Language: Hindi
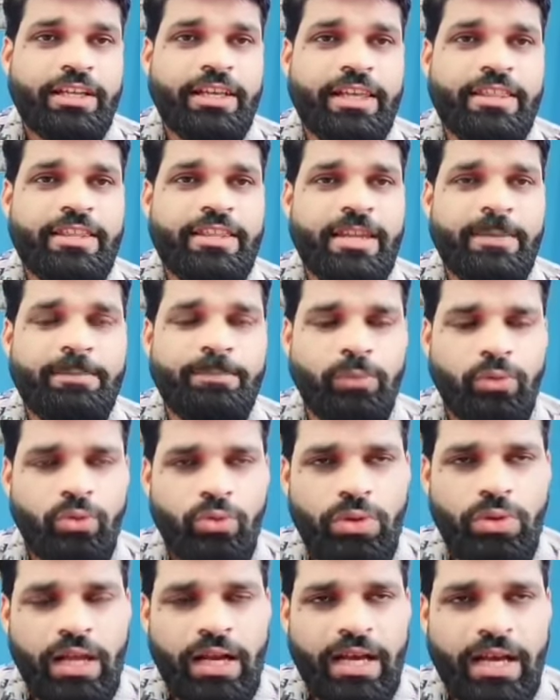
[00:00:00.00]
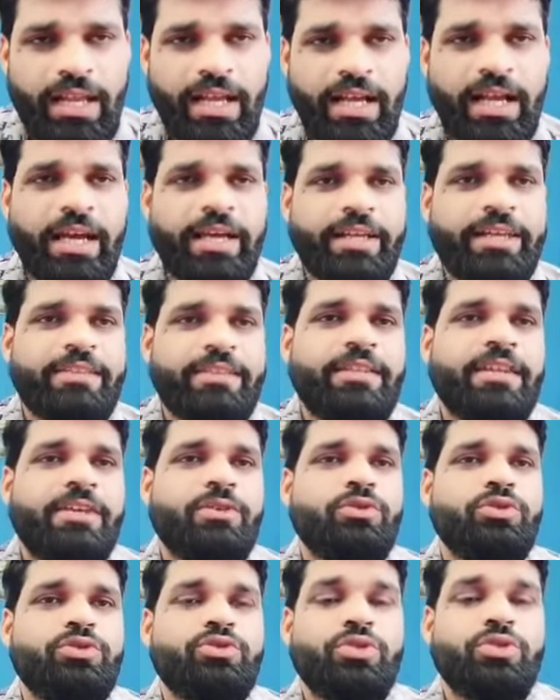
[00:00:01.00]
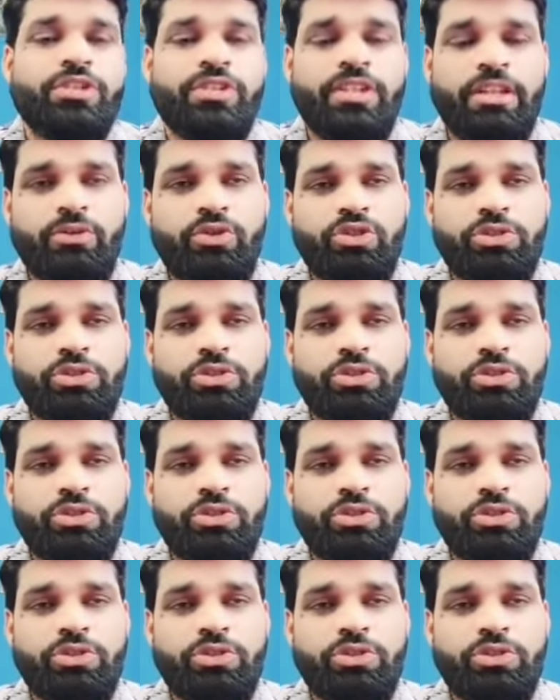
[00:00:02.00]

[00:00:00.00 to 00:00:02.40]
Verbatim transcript: किसी ने फून लगा रखा है किसी ने कुछ किसी ने